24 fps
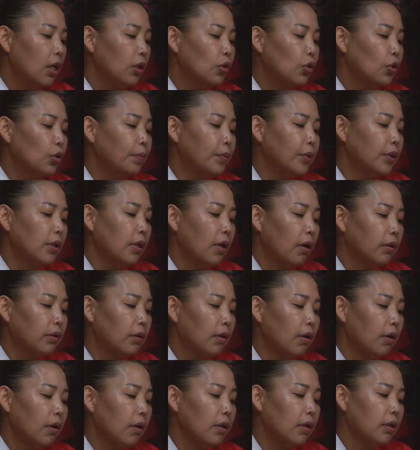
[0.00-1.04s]

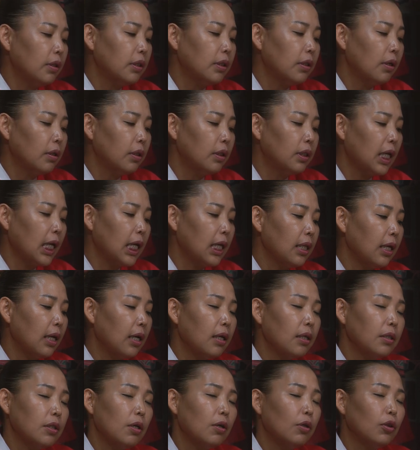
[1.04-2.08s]
스물여덟,
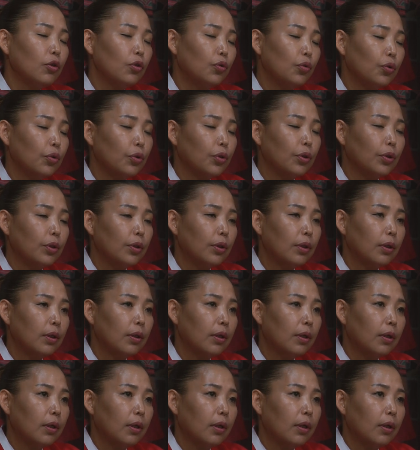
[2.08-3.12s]
서른하나, 서른둘이
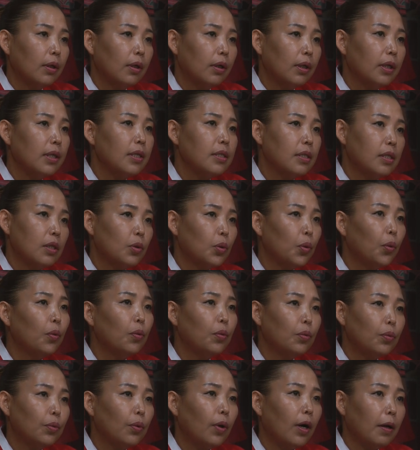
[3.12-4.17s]
이제
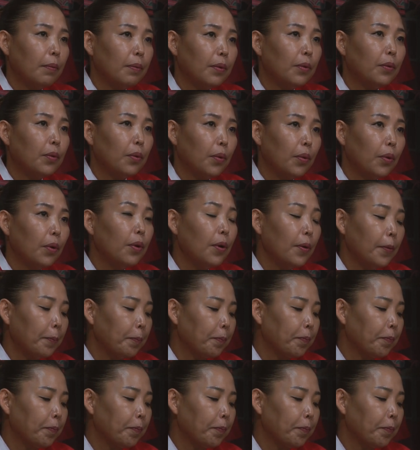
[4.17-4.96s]
좋은 궁합이고